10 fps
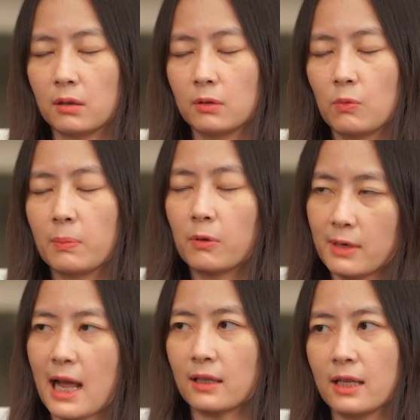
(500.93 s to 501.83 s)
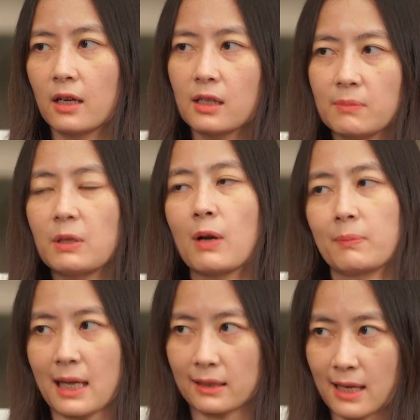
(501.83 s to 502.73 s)
ตัว Product เนี่ยก็จะมีควา
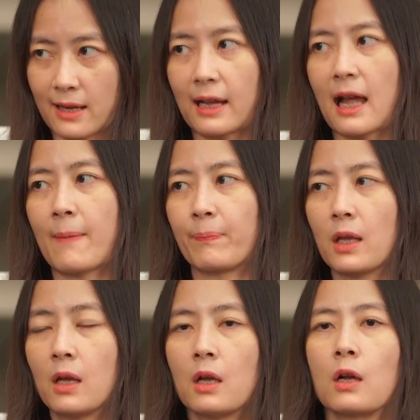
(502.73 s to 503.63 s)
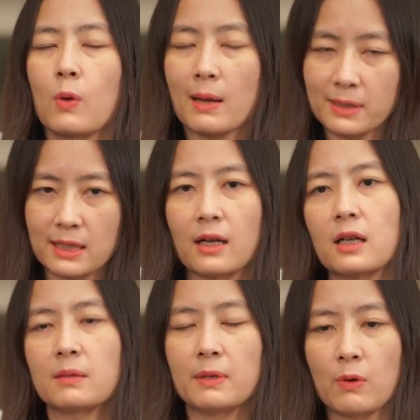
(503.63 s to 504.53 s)
มแตกต่างกัน ความเสี่ยง
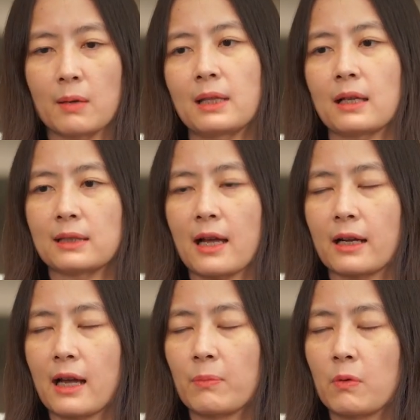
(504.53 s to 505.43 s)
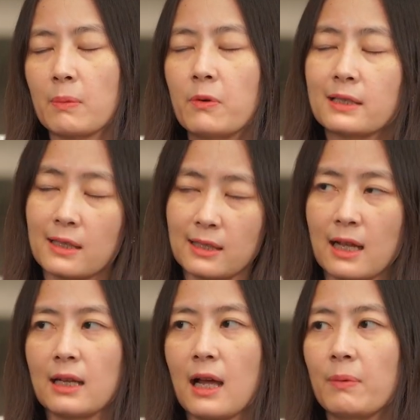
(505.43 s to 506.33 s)
ก็จะมีความแตกต่างกันเพราะว่าบริษัทส
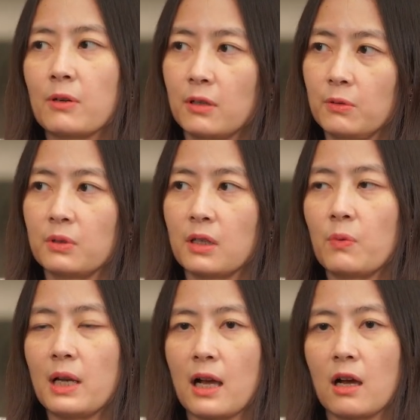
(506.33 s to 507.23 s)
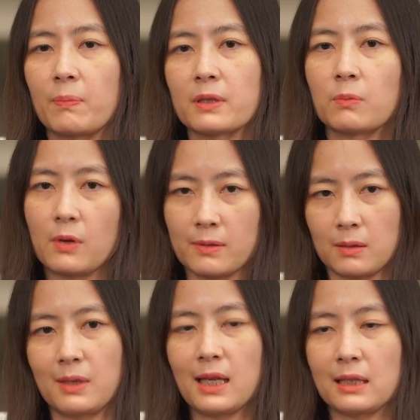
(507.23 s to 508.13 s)
ตาร์ทอัพเราก็รู้เนาะเวลาเขาประสบความ
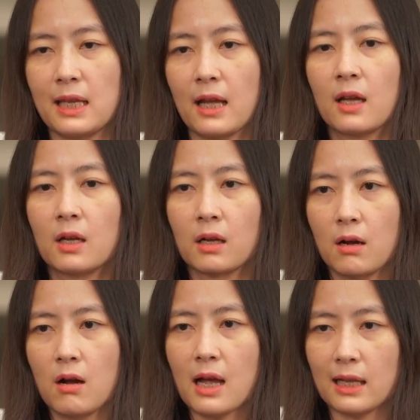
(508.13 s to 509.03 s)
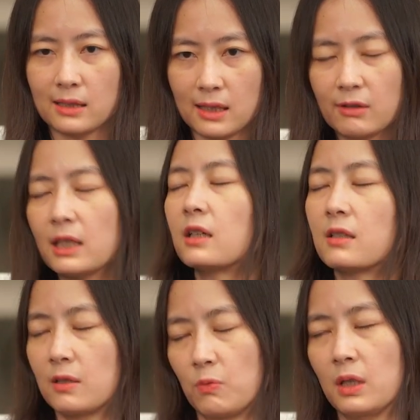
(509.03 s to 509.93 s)
สำเร็จเนี่ยก็อาจจะได้รีเทิ
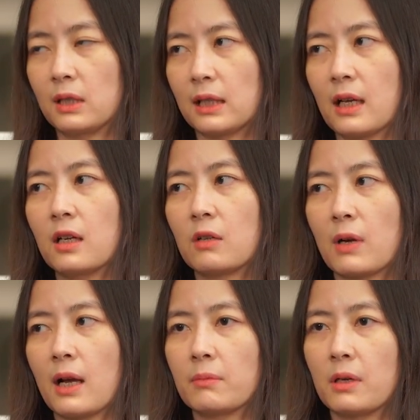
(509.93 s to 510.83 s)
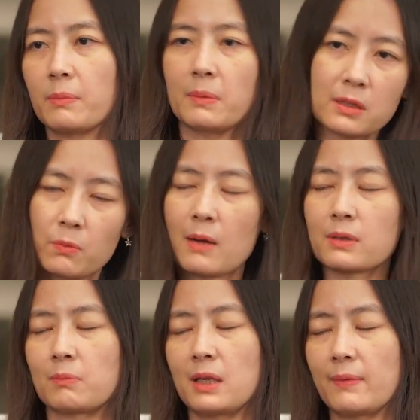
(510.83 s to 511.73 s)
ร์นสูงเลยแต่ถ้าเกิดว่าไม่ประสบความ
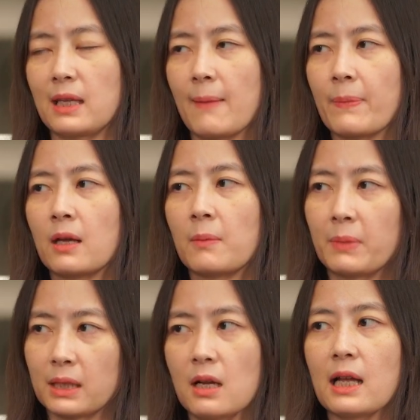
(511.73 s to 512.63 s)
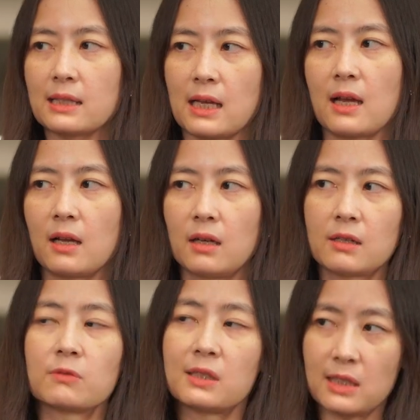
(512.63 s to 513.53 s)
สำเร็จเนี่ยมันก็อาจจะ
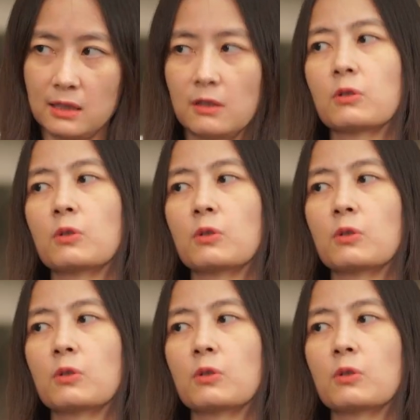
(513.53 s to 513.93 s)
สูญเสียเงินล